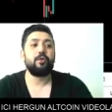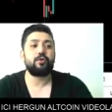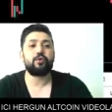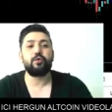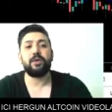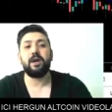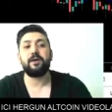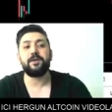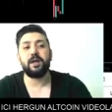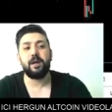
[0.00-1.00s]
üstünde
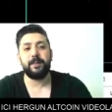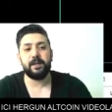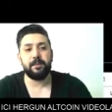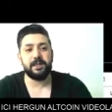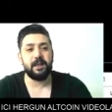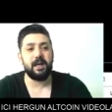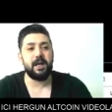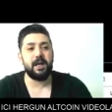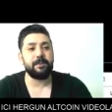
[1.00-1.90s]
hafta kapatması lazım.